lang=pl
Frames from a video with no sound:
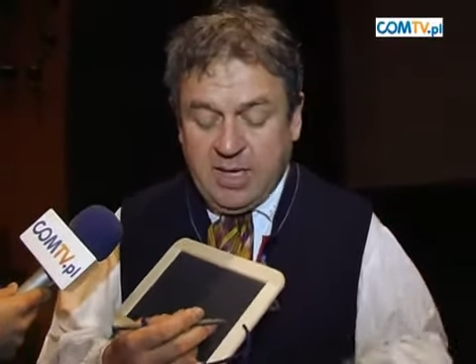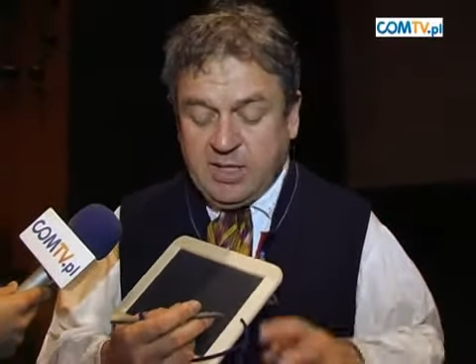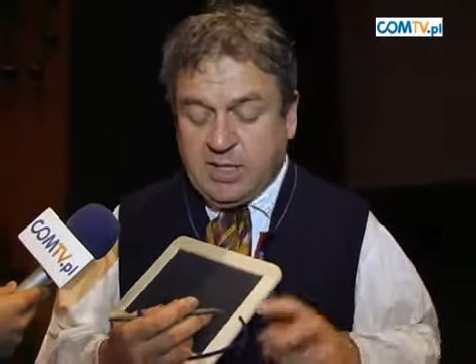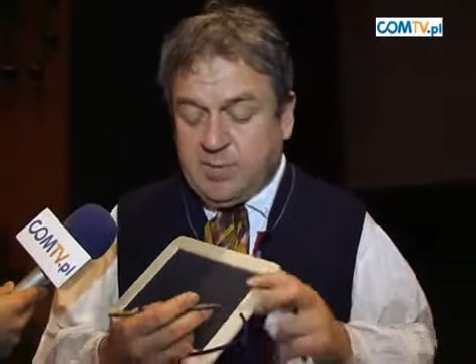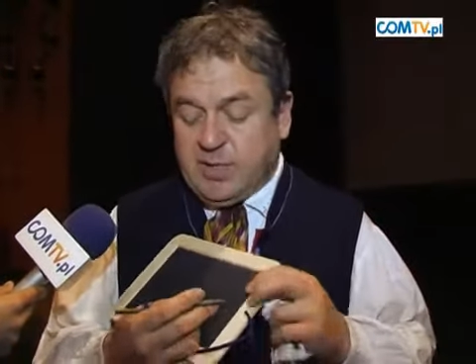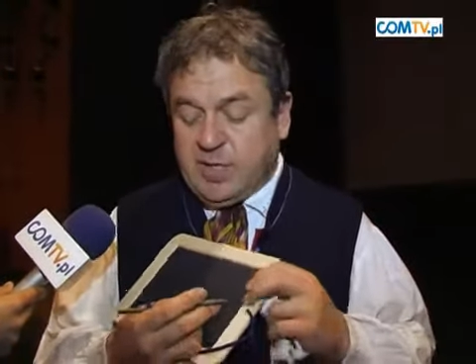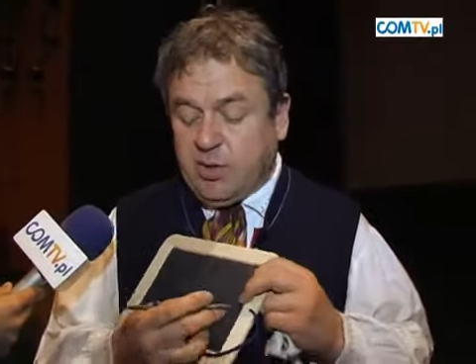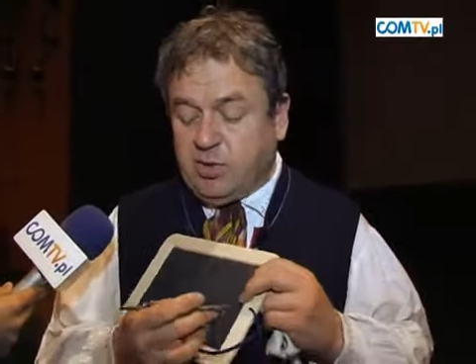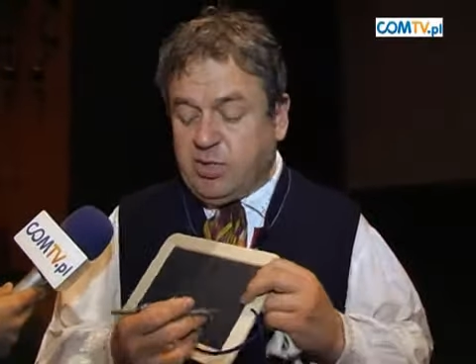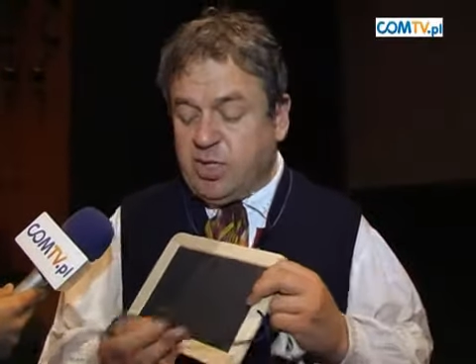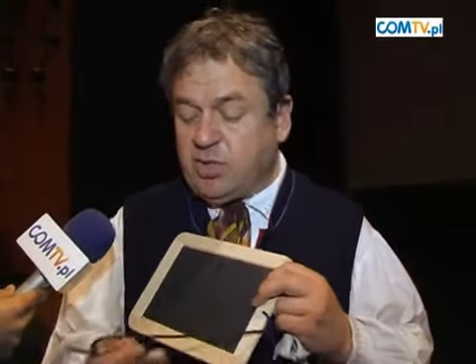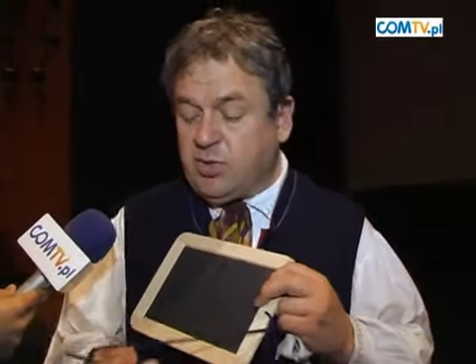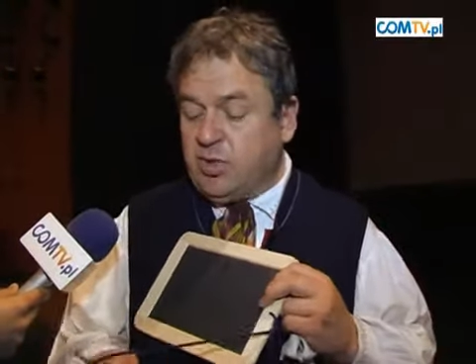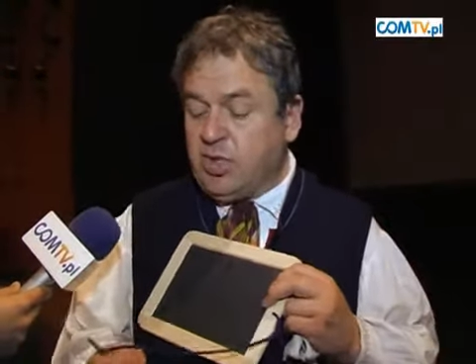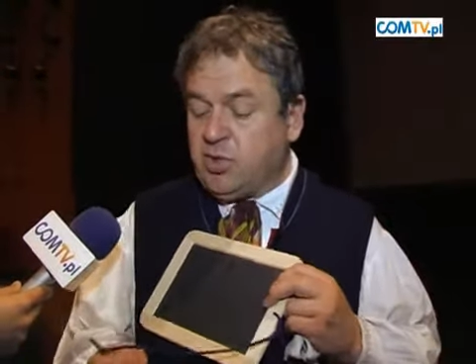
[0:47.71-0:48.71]
Żeby tego
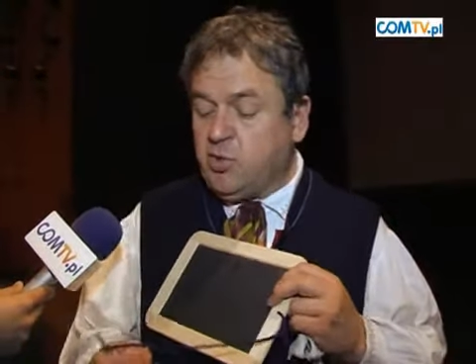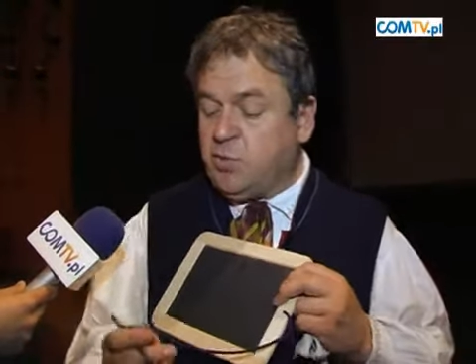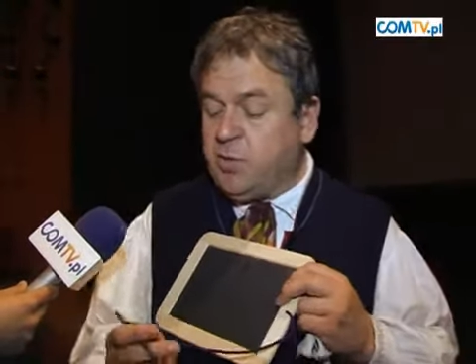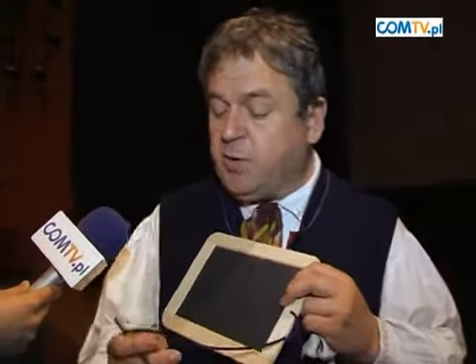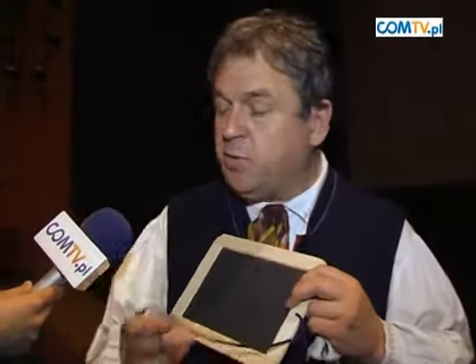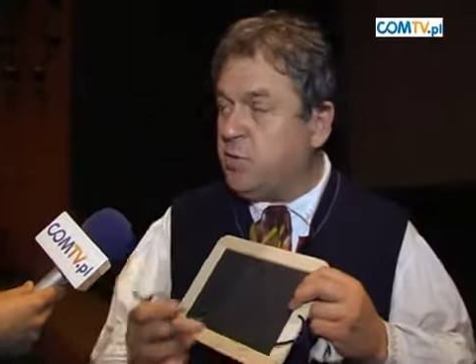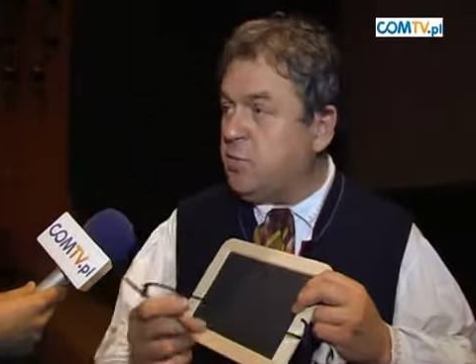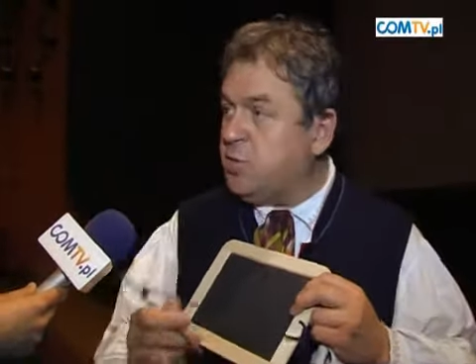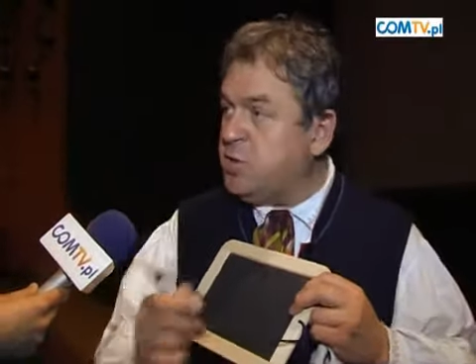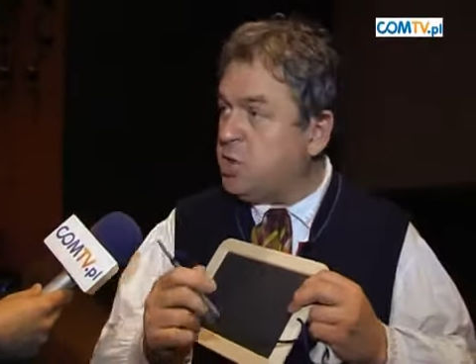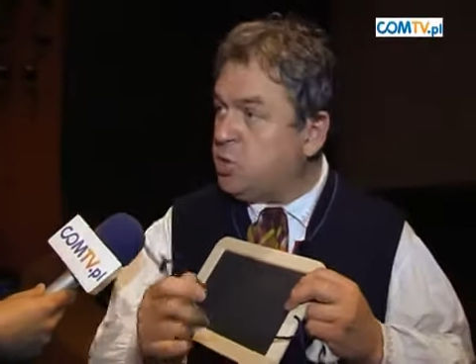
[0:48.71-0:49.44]
dziecko nie zgubiło, to było na